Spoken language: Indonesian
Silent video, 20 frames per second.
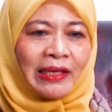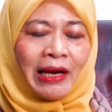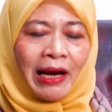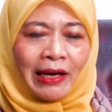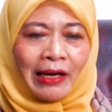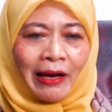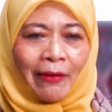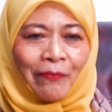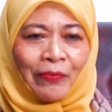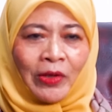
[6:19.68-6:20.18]

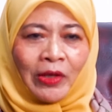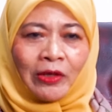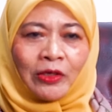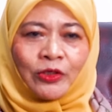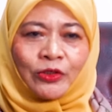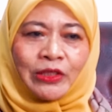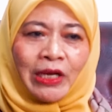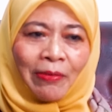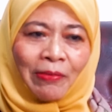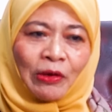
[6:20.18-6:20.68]
negara
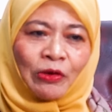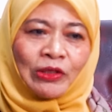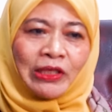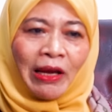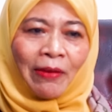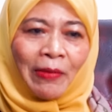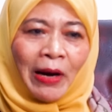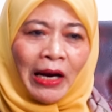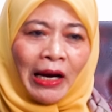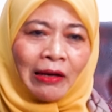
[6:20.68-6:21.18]
sudah
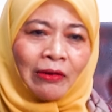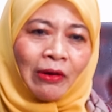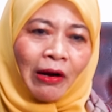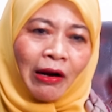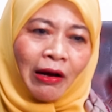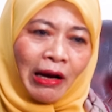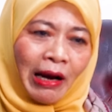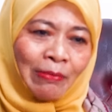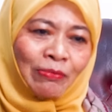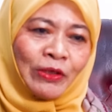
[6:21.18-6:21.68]
mengutamakan
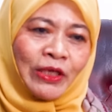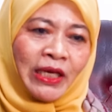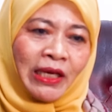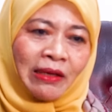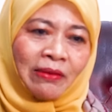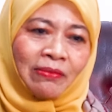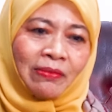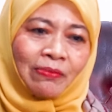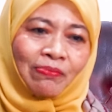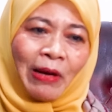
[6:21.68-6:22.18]
kalau kamu
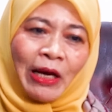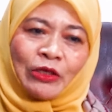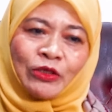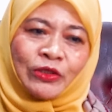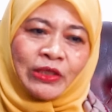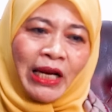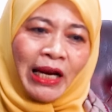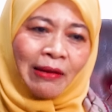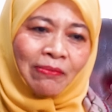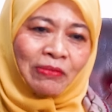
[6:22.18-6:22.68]
ingin maju
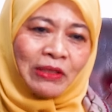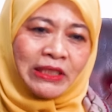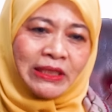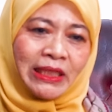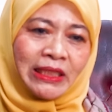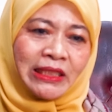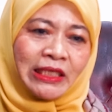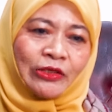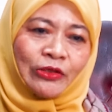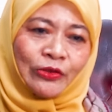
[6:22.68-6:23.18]
dalam
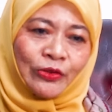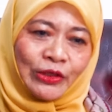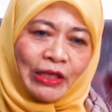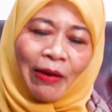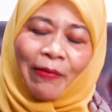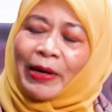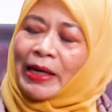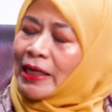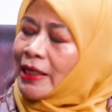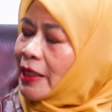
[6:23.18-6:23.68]
bisnis itu
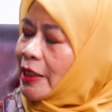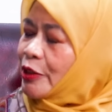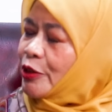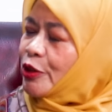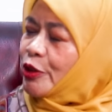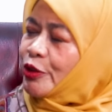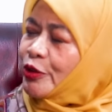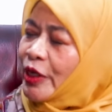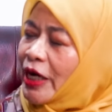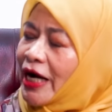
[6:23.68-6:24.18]
utamakan
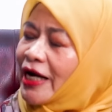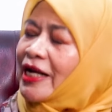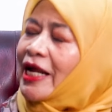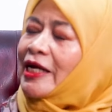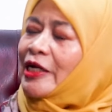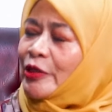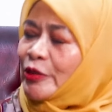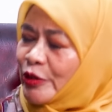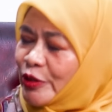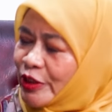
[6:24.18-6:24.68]
kejujuran
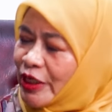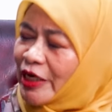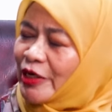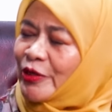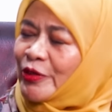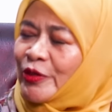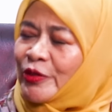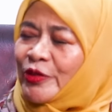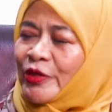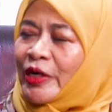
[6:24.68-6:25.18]
dan itu sudah
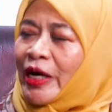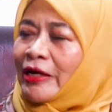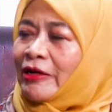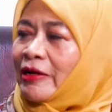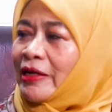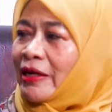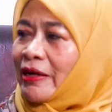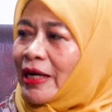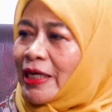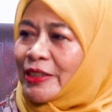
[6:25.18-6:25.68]
ditunjukkan
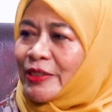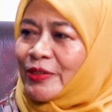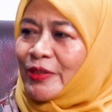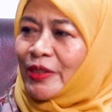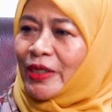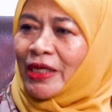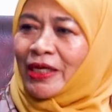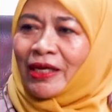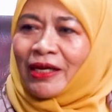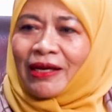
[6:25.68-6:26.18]
oleh
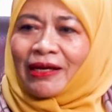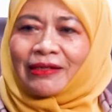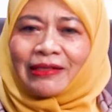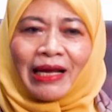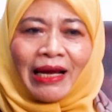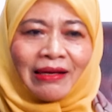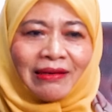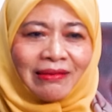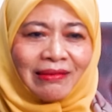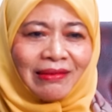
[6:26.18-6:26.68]
Rasul hmm.
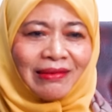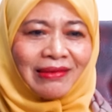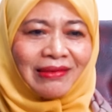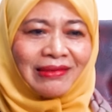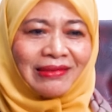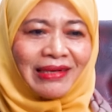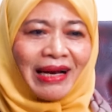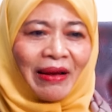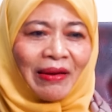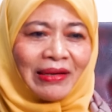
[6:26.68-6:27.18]
dan
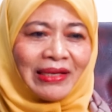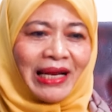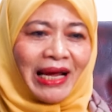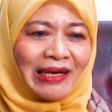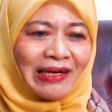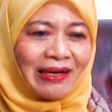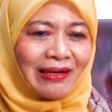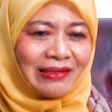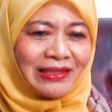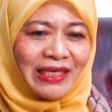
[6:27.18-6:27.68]
nah,
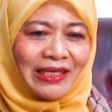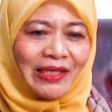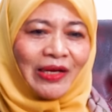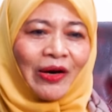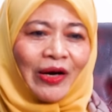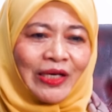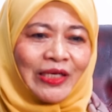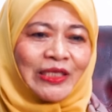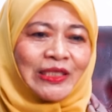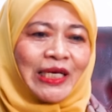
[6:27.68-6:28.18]
dan Siti
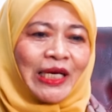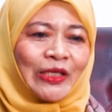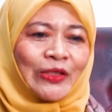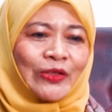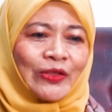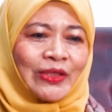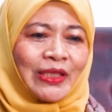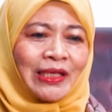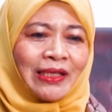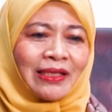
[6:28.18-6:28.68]
Khadijah
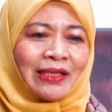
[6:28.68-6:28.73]
itu